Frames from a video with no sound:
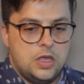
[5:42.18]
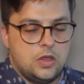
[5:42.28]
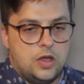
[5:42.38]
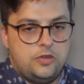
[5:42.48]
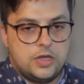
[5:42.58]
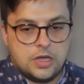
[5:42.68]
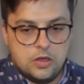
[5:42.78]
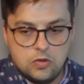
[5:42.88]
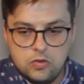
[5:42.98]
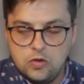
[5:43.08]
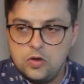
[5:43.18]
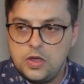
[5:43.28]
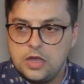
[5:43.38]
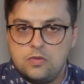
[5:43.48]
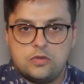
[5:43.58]
Então, a dica que eu dou
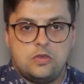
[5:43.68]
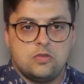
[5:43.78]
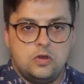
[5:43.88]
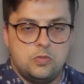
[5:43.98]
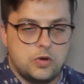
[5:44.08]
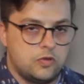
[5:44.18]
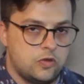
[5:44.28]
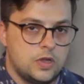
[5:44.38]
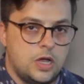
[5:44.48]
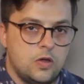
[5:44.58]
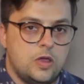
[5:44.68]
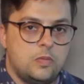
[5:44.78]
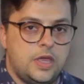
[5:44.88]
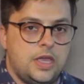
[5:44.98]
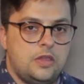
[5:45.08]
é que você escolha um profissional
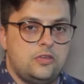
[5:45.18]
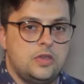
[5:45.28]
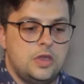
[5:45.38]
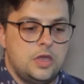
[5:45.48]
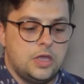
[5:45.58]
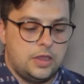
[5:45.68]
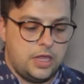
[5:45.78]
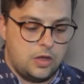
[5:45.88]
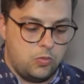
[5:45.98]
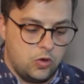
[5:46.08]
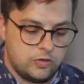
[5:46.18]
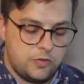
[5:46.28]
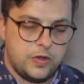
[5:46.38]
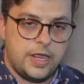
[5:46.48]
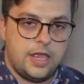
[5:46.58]
realmente que tenha boas
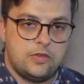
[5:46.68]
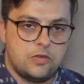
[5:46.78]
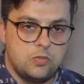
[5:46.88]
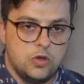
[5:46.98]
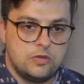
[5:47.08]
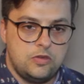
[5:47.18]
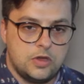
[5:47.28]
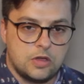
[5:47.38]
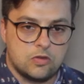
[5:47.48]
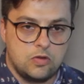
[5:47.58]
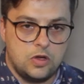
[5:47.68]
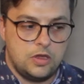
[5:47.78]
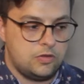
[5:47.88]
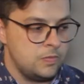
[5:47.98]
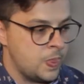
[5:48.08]
referências, boas
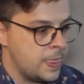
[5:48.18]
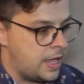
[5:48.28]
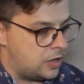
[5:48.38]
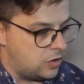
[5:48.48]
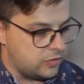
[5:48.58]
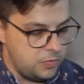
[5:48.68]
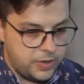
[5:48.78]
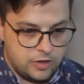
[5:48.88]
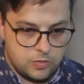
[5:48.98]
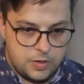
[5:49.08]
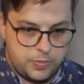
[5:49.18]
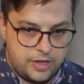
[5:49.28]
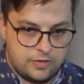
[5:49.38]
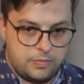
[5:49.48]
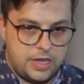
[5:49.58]
indicações. A nossa empresa é uma
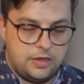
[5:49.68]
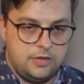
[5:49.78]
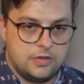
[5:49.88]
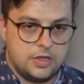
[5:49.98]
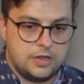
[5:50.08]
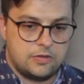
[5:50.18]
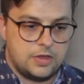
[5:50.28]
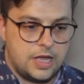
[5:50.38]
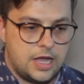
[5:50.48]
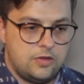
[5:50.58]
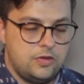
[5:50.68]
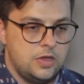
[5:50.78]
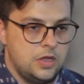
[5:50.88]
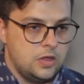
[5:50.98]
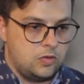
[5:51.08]
empresa benquista aqui na cidade,
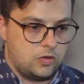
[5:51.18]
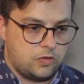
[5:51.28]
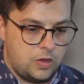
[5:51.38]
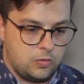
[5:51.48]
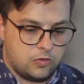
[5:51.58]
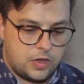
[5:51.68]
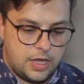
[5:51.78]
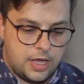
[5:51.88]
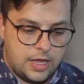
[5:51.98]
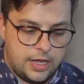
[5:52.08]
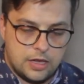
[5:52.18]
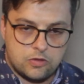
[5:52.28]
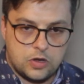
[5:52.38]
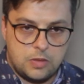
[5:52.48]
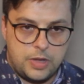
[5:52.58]
nós temos é,
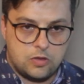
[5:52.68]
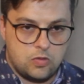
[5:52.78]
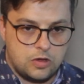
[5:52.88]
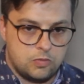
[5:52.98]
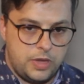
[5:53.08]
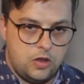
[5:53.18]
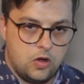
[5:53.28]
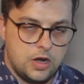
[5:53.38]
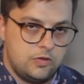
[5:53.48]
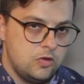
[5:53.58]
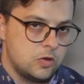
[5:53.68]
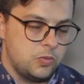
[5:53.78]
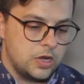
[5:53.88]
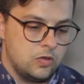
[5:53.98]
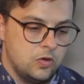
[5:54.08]
relacionamento com as melhores
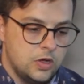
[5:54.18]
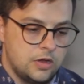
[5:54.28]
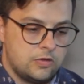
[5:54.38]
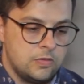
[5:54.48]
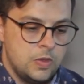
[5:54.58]
incorporadoras.